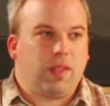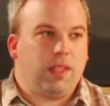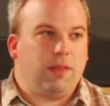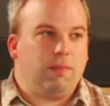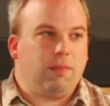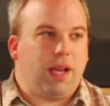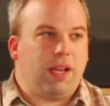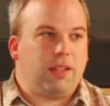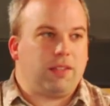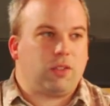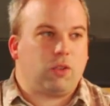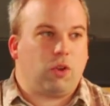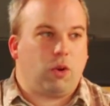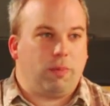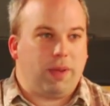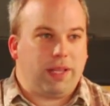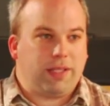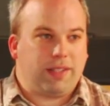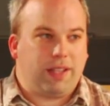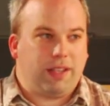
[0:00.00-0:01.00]
mach es doch
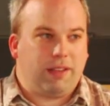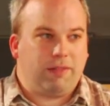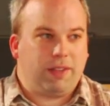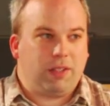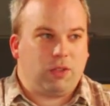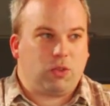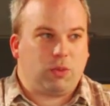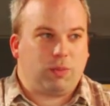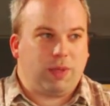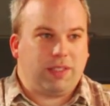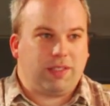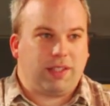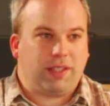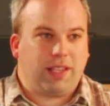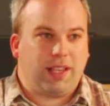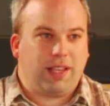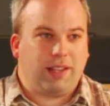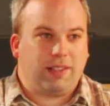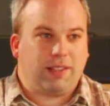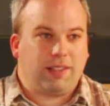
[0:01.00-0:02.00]
besser, wenn du es besser
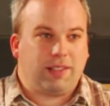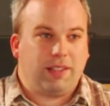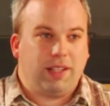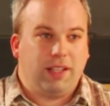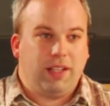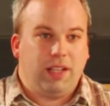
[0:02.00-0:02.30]
kannst.